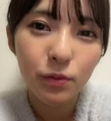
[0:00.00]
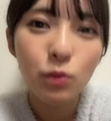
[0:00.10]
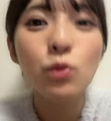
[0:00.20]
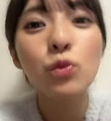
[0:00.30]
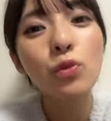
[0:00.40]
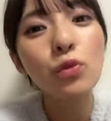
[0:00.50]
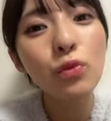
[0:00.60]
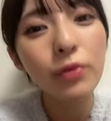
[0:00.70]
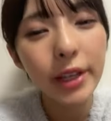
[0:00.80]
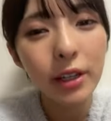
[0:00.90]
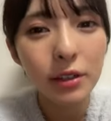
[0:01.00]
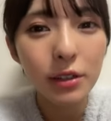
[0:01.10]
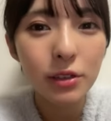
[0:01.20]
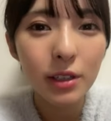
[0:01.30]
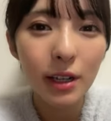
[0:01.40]
ううん新潟
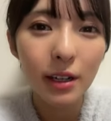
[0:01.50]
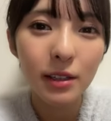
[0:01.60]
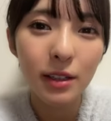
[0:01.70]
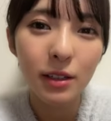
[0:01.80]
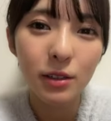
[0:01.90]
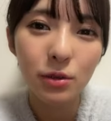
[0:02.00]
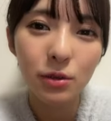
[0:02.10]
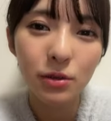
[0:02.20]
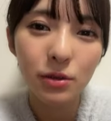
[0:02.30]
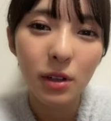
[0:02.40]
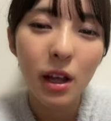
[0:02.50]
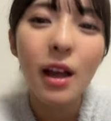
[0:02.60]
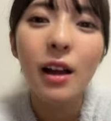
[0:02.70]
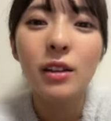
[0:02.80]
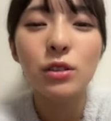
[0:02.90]
というイタリアン的なソウル
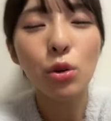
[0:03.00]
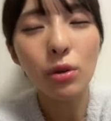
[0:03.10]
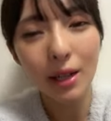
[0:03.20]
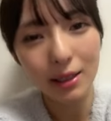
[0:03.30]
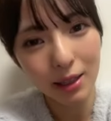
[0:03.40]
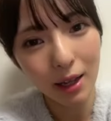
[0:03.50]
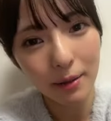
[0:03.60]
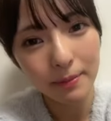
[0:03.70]
そうなんだ